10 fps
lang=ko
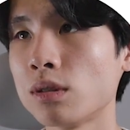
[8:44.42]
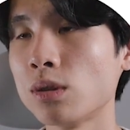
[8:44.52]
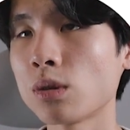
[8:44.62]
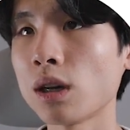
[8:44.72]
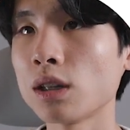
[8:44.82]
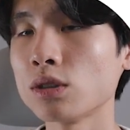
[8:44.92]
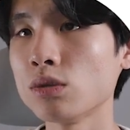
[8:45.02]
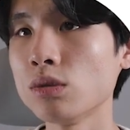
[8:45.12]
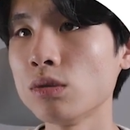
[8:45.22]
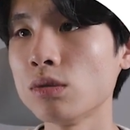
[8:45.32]

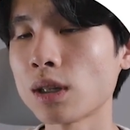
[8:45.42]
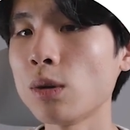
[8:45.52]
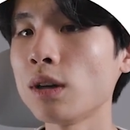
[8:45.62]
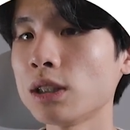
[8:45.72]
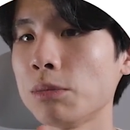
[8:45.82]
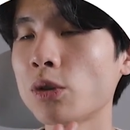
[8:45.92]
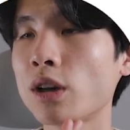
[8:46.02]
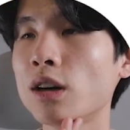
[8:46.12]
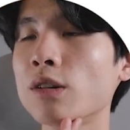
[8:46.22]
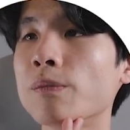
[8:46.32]
등록해가지고 사용하시면
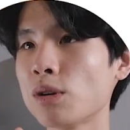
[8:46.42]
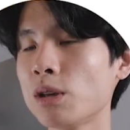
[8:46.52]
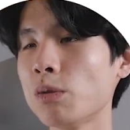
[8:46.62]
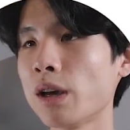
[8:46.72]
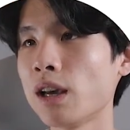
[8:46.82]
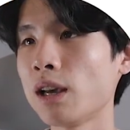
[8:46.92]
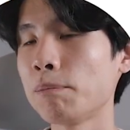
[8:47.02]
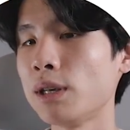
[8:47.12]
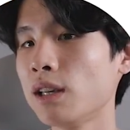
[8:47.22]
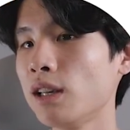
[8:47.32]
돼요. 뭐 이외에
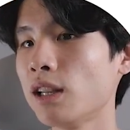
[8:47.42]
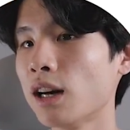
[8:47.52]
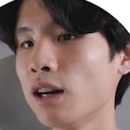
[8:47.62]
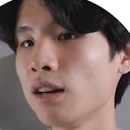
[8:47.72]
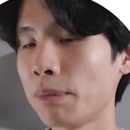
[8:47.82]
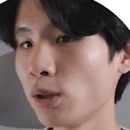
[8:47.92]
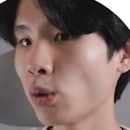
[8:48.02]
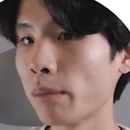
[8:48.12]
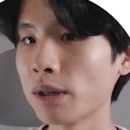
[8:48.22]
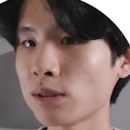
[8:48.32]
빙이나 빙도
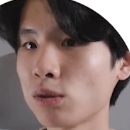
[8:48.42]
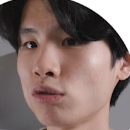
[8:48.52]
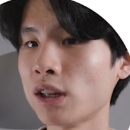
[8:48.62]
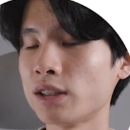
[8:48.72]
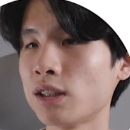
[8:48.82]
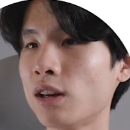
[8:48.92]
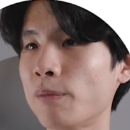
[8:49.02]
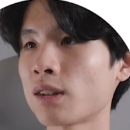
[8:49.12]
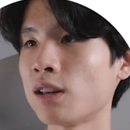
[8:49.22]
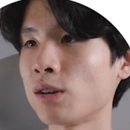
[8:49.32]
웹마스터 도구가
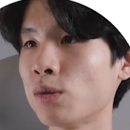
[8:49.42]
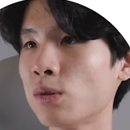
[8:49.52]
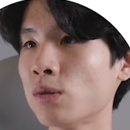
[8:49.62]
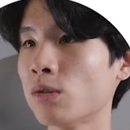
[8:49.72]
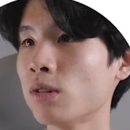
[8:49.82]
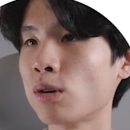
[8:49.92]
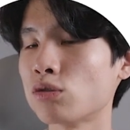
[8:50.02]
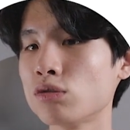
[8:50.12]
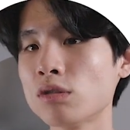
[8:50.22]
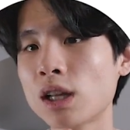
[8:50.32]
있어요. 그리고 뭐
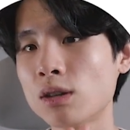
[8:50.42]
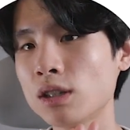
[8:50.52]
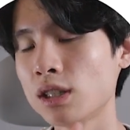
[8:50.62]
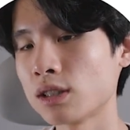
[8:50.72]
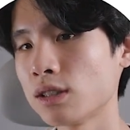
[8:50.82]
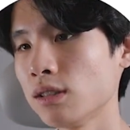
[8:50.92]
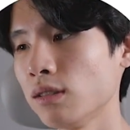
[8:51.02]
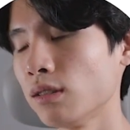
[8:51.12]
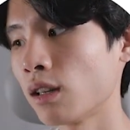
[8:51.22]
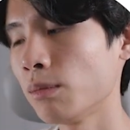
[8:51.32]
구글 애널리틱스
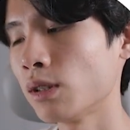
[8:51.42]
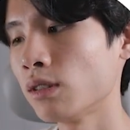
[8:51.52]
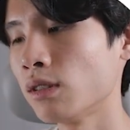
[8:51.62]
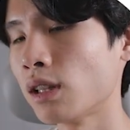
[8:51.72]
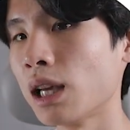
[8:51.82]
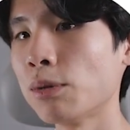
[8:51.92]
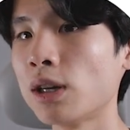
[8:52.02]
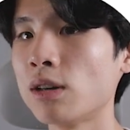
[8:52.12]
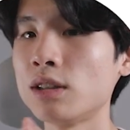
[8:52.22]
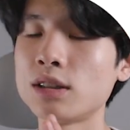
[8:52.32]
아니면은 네이버
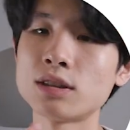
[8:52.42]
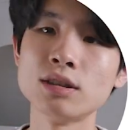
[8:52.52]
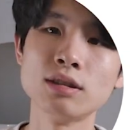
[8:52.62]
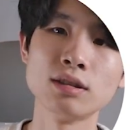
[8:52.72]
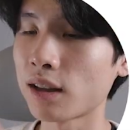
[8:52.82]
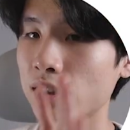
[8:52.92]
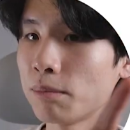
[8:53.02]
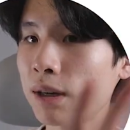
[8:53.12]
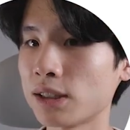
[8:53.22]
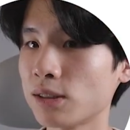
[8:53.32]
애널리틱스
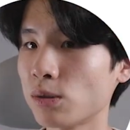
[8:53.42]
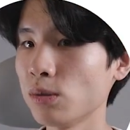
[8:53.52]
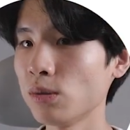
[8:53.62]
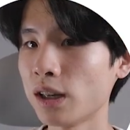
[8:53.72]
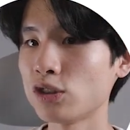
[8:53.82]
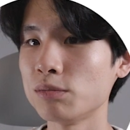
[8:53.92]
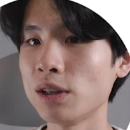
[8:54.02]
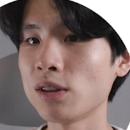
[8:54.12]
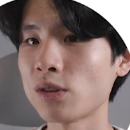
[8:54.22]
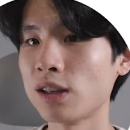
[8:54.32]
같은 방식으로
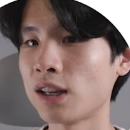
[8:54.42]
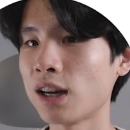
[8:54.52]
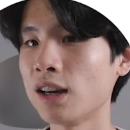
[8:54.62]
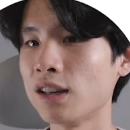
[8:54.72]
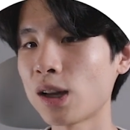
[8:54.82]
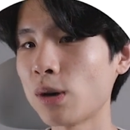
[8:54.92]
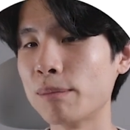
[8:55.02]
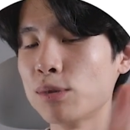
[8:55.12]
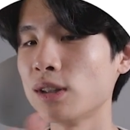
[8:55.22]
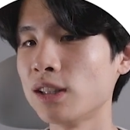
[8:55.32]
해주면 되니까 따로
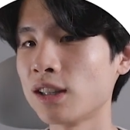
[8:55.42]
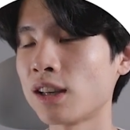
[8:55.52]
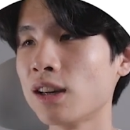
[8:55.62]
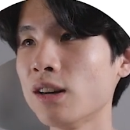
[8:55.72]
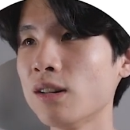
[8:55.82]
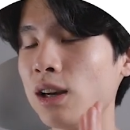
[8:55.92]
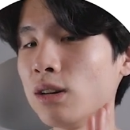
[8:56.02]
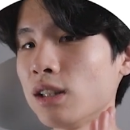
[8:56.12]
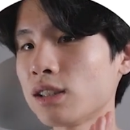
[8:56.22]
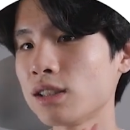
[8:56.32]
안 보여드릴게요.
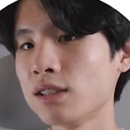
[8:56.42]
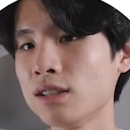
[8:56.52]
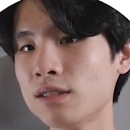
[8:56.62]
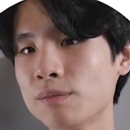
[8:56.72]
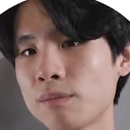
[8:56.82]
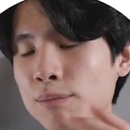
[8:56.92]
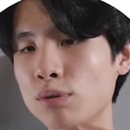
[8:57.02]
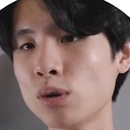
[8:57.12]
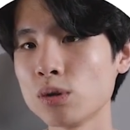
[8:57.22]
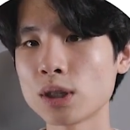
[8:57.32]
애널리틱스는 내
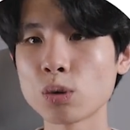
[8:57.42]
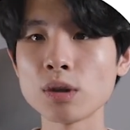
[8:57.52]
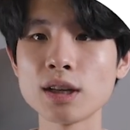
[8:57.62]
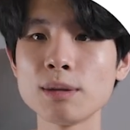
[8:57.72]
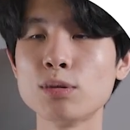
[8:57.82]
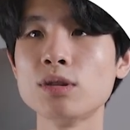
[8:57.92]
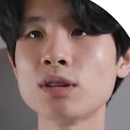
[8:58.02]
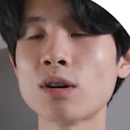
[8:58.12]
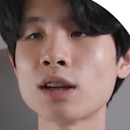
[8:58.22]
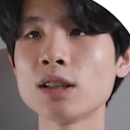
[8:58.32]
블로그의 통계를
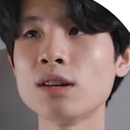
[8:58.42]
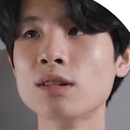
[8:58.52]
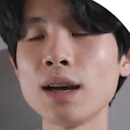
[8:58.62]
보는 거라서